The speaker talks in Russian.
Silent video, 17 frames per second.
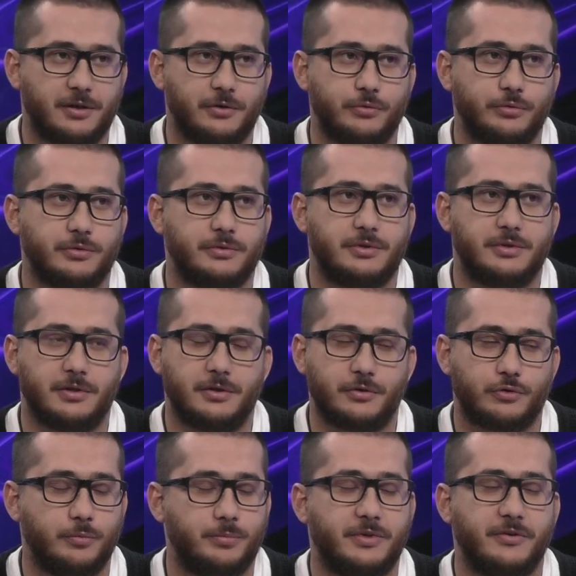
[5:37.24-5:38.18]

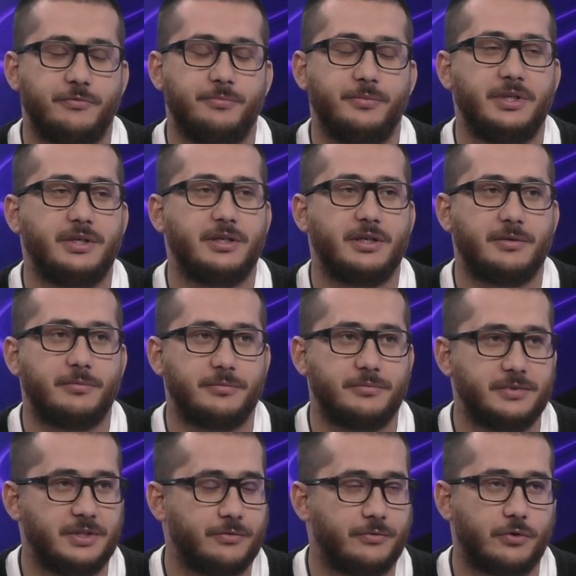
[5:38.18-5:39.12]
от Кубков мира,
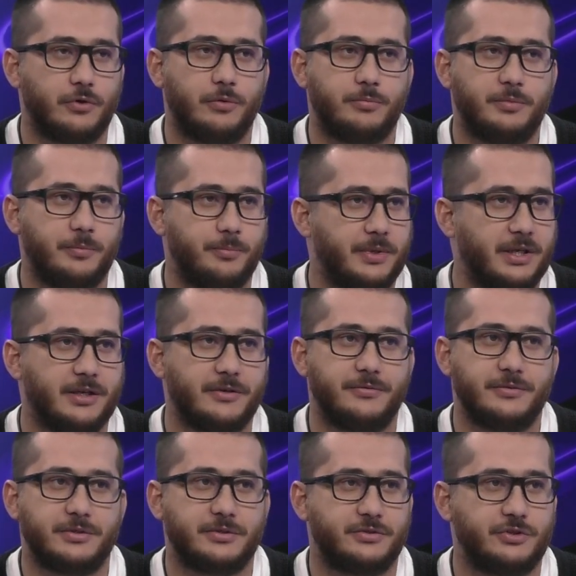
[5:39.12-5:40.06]
Европы,
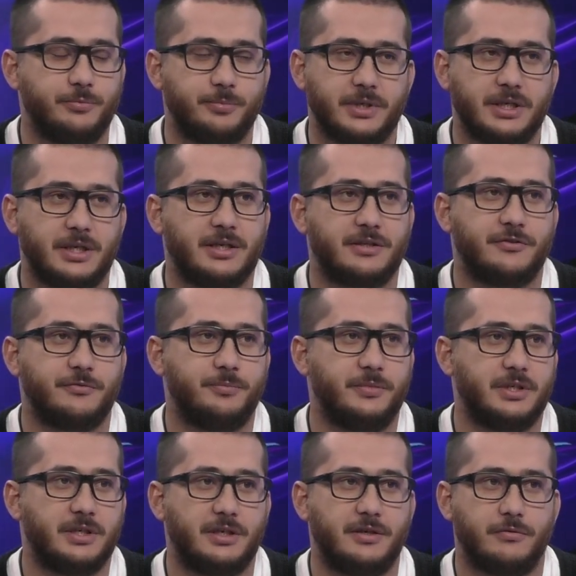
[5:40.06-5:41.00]
первенств, чемпионатов
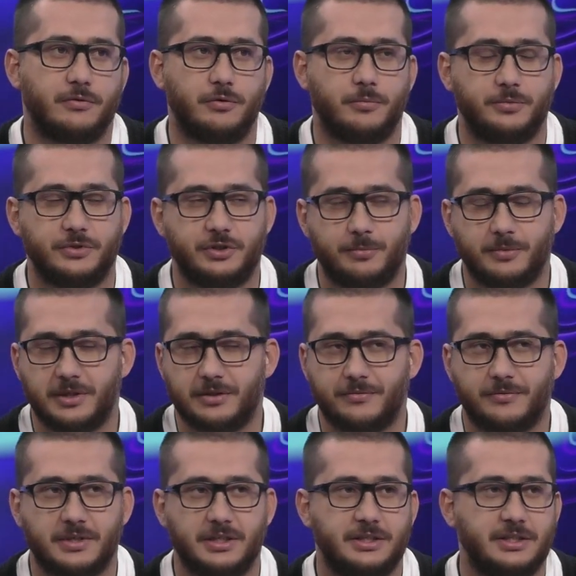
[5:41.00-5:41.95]
мира, Европы,
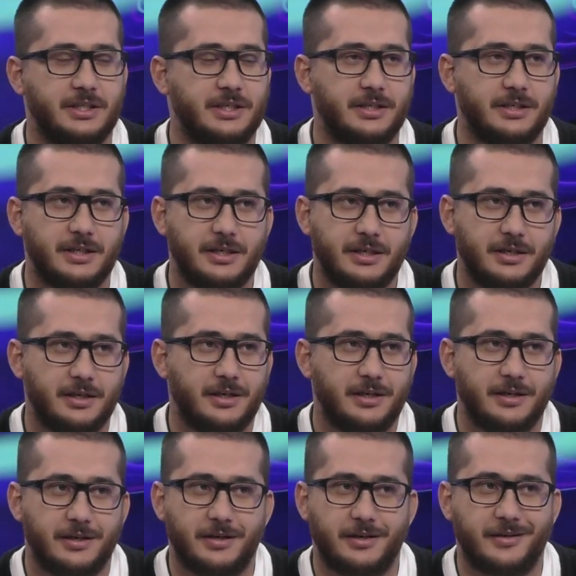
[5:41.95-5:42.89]
чемпионатов России –
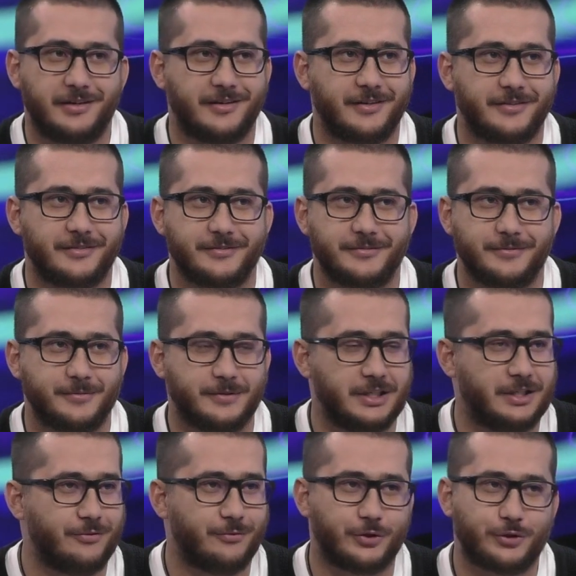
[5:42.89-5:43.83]
а,
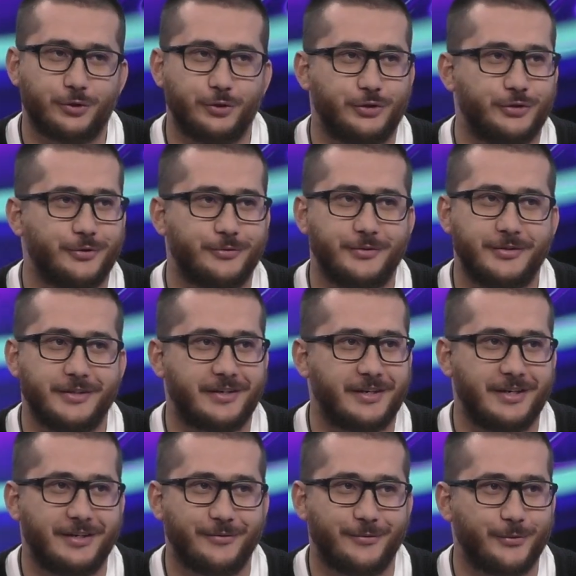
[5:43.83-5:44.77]
Дальневосточного
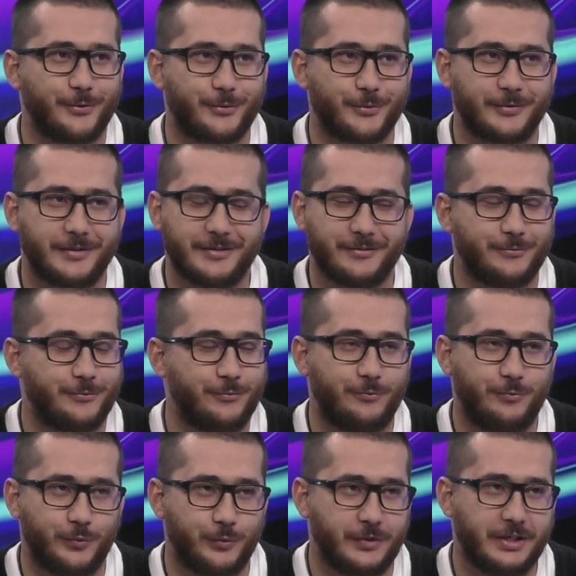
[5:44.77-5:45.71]
федерального округа.
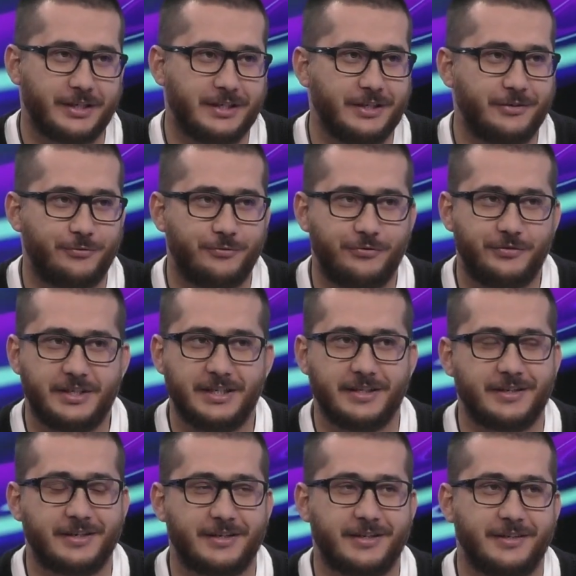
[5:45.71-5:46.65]
У них есть
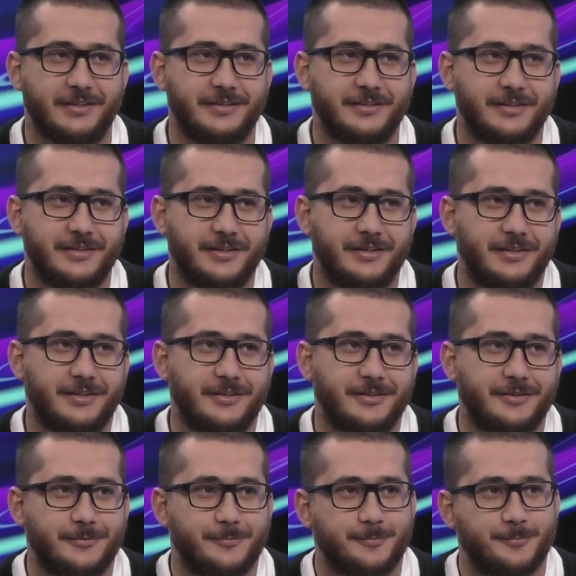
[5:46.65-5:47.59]
все награды.
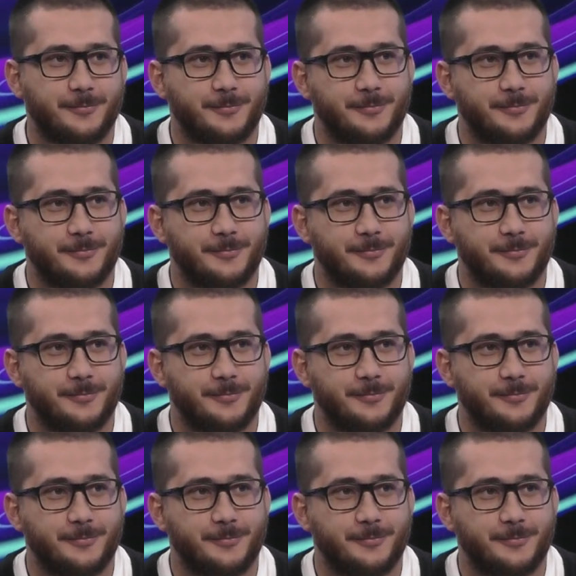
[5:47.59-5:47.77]
Как,